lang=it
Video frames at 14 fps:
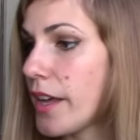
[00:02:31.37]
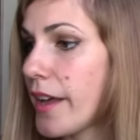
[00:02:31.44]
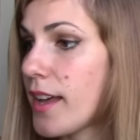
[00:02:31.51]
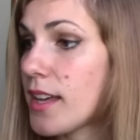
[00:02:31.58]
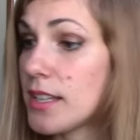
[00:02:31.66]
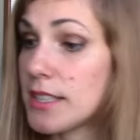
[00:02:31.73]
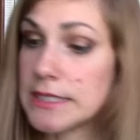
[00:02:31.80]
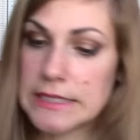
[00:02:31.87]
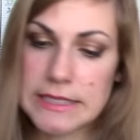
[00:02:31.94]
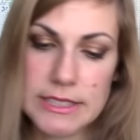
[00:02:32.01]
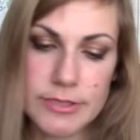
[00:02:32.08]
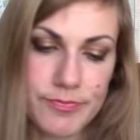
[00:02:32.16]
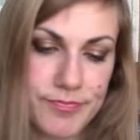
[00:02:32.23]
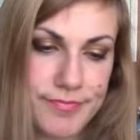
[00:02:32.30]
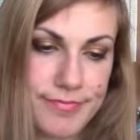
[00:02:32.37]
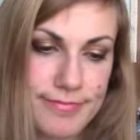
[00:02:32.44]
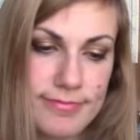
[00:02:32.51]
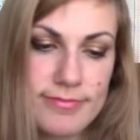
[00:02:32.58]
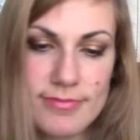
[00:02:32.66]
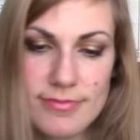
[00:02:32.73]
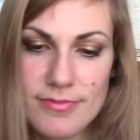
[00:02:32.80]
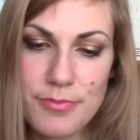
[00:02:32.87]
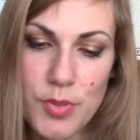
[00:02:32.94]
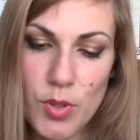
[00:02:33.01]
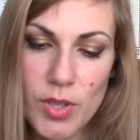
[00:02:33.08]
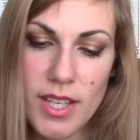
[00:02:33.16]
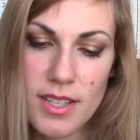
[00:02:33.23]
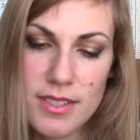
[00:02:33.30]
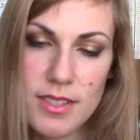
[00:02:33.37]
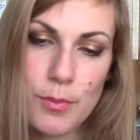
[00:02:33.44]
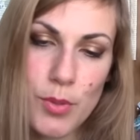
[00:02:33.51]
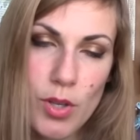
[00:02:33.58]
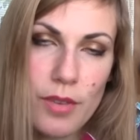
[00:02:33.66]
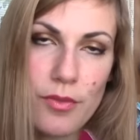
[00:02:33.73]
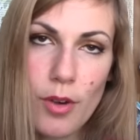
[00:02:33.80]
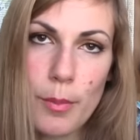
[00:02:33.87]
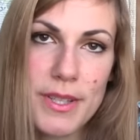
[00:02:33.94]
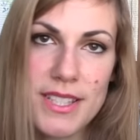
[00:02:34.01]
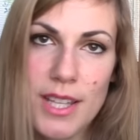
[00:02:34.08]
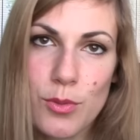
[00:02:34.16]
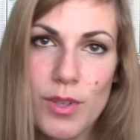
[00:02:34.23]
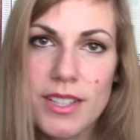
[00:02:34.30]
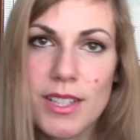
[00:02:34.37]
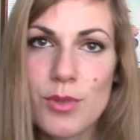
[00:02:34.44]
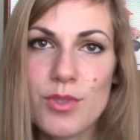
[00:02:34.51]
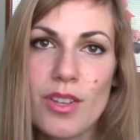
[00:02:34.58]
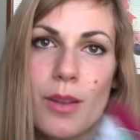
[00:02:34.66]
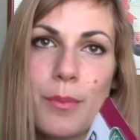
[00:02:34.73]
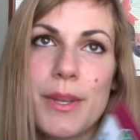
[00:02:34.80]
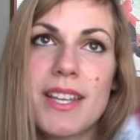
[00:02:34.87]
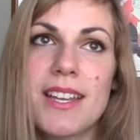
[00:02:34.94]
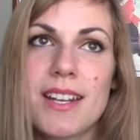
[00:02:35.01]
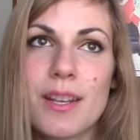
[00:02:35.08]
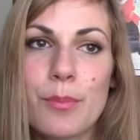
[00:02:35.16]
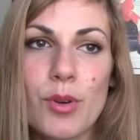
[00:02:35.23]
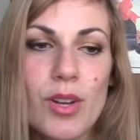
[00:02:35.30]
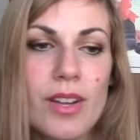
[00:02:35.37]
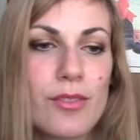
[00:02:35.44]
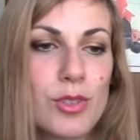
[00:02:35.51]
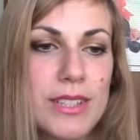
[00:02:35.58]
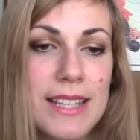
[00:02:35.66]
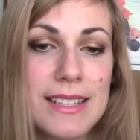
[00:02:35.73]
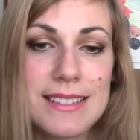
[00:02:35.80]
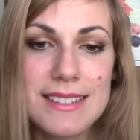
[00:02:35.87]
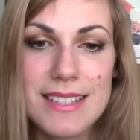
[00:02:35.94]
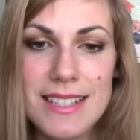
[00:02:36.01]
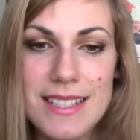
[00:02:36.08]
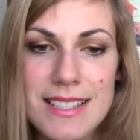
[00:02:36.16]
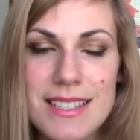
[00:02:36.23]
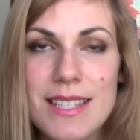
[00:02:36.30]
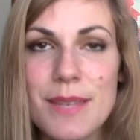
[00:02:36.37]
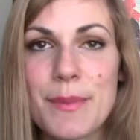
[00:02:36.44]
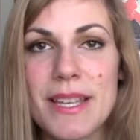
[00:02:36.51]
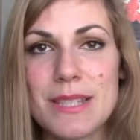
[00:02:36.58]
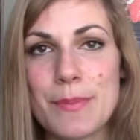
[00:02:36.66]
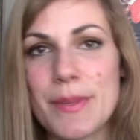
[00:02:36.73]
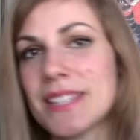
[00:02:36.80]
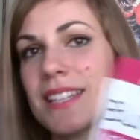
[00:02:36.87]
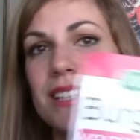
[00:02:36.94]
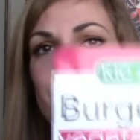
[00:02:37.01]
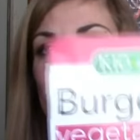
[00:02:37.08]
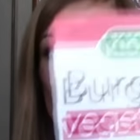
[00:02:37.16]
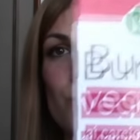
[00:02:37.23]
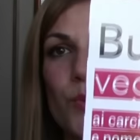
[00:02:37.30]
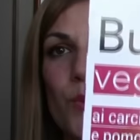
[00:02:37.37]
Eh, ehm, più che, sì, più che flop è stata una delusione perché riponevo tantissime aspettative su